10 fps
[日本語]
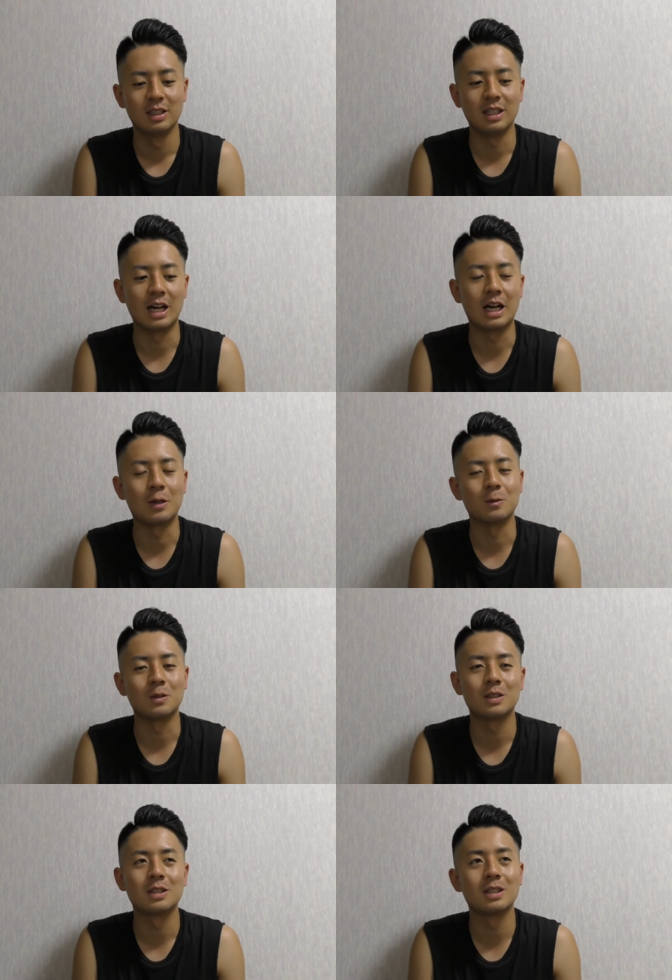なんかあの
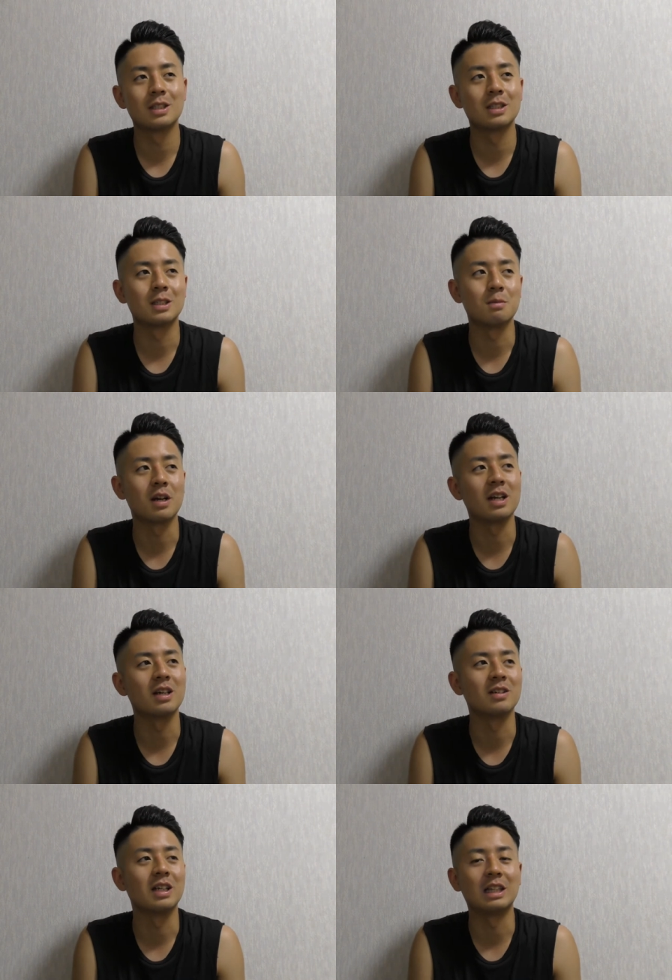つまら
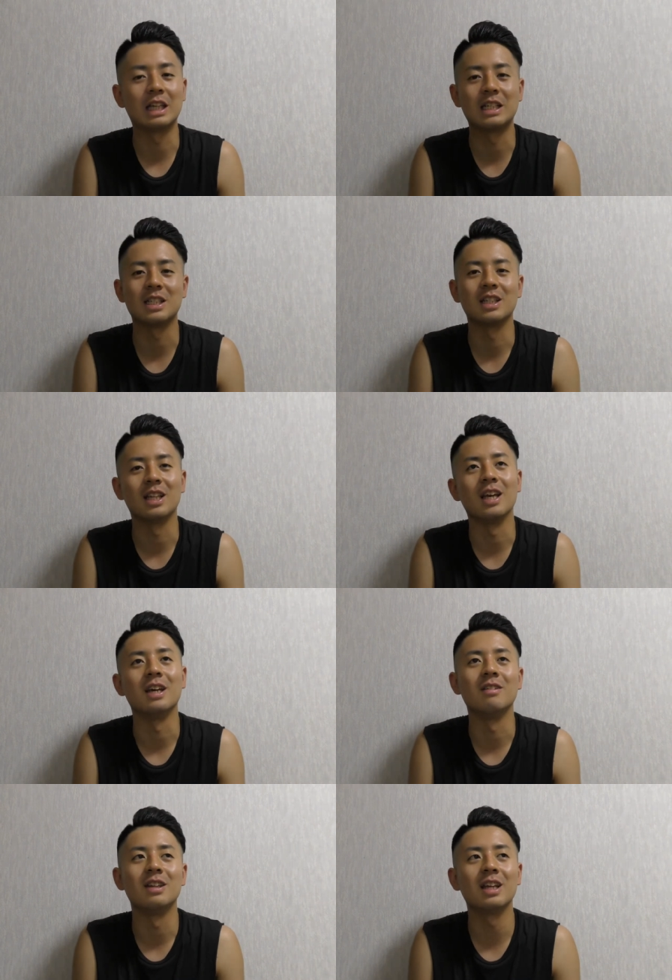なくなってきちゃっ
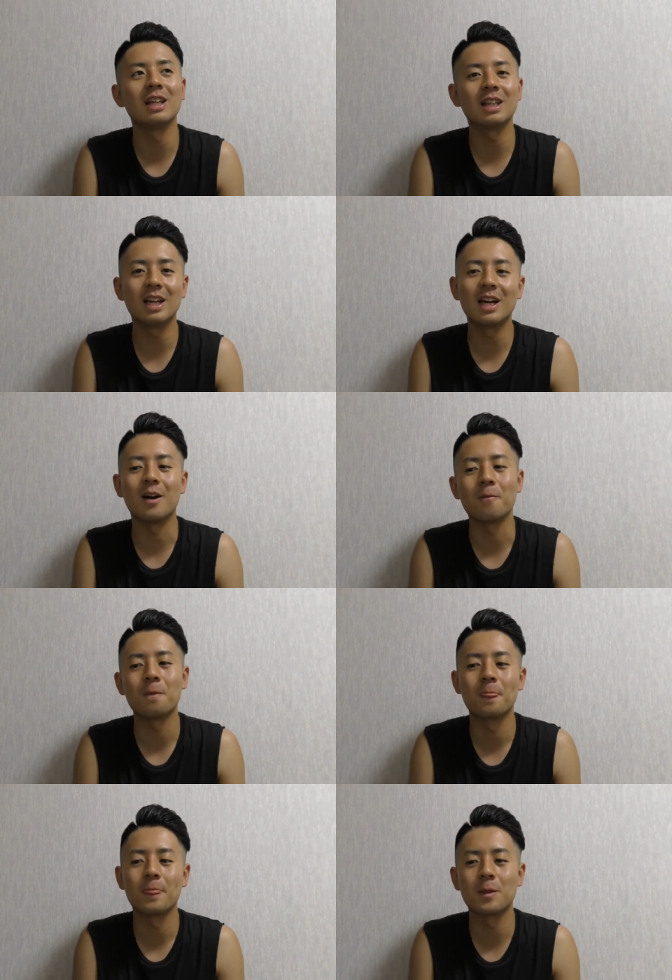てってなったら
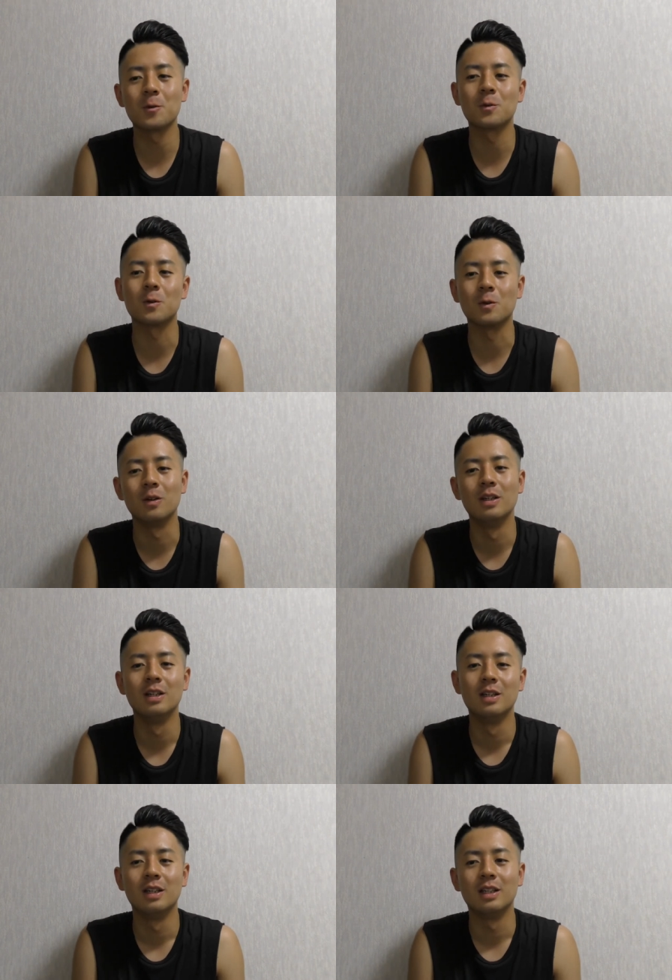ちょっと
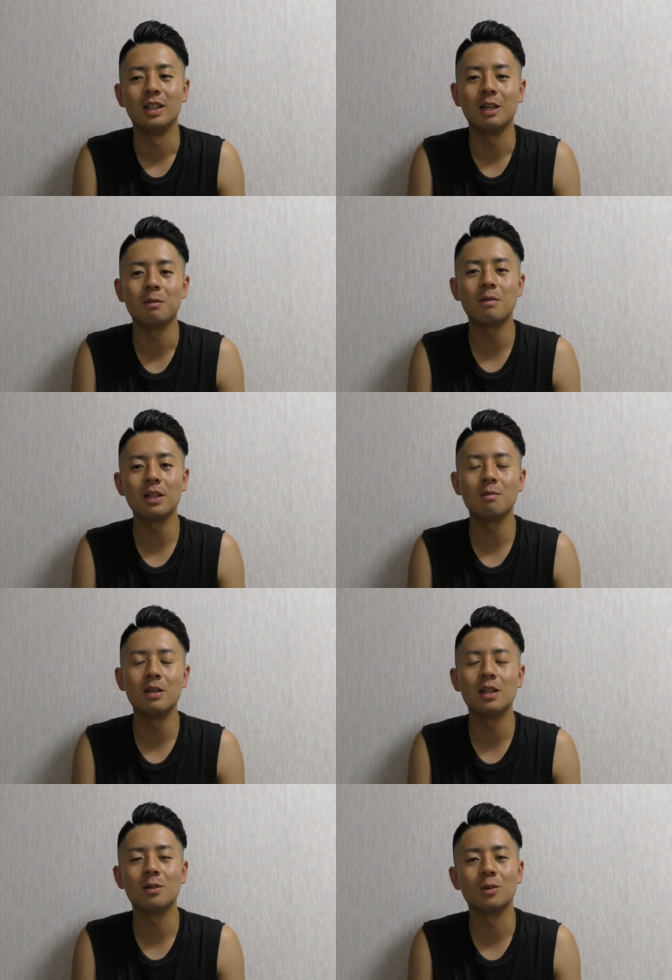今まで
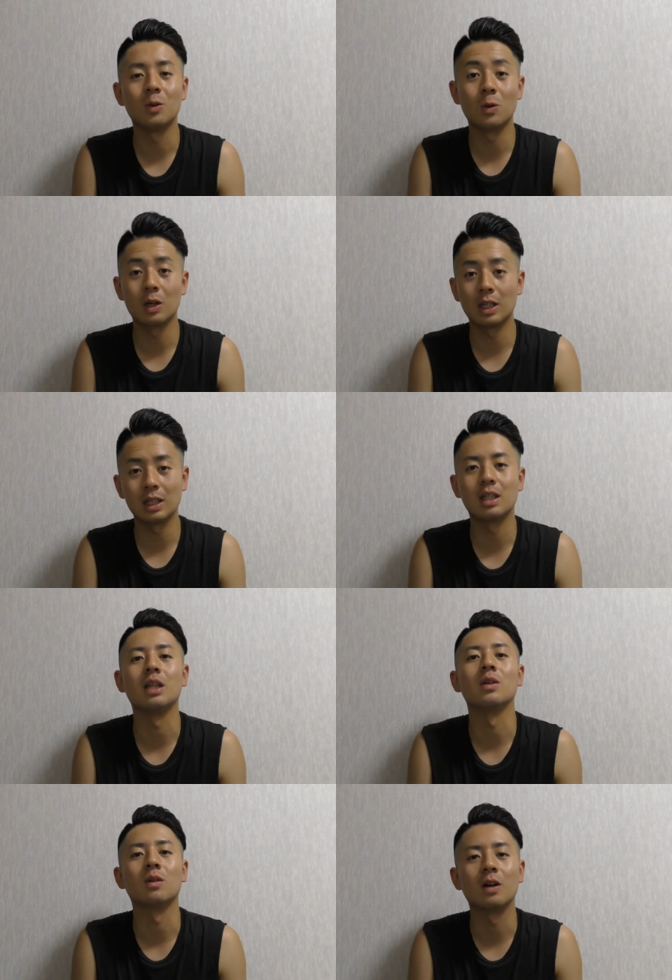見てる動画だった
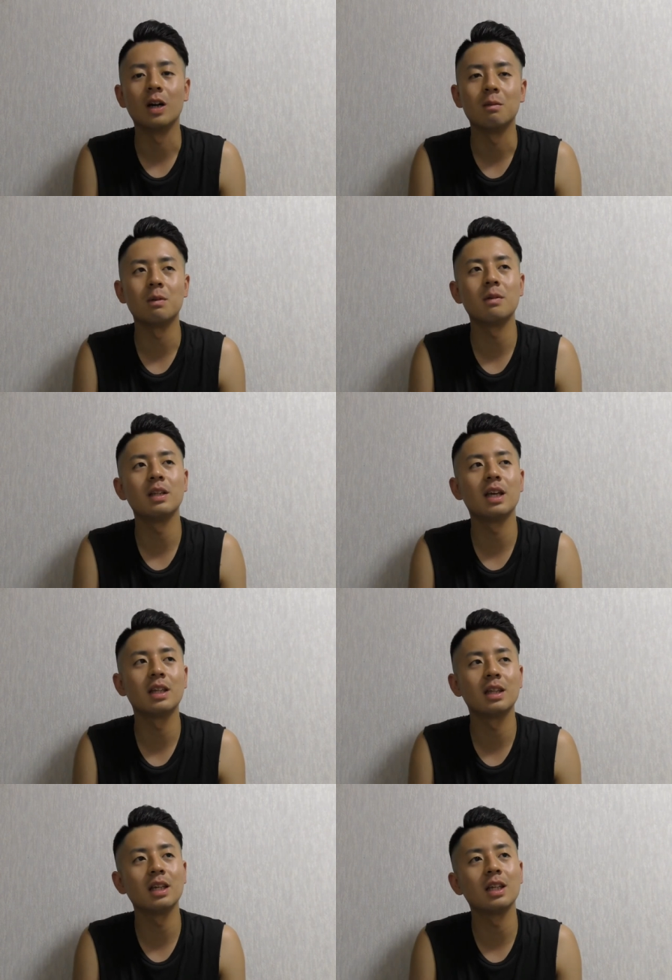りとか今まで
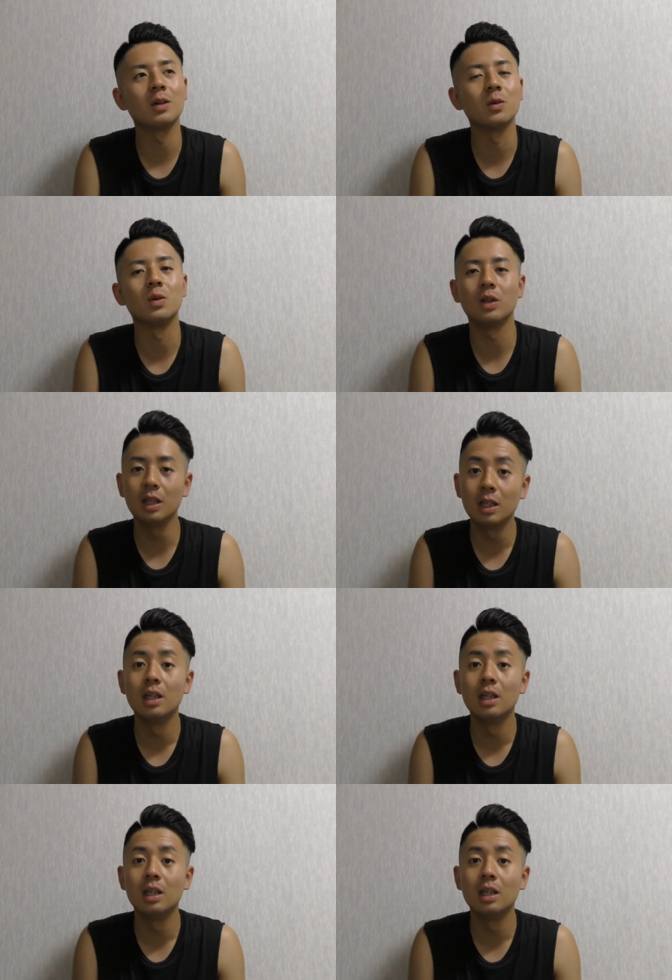やってきた踊り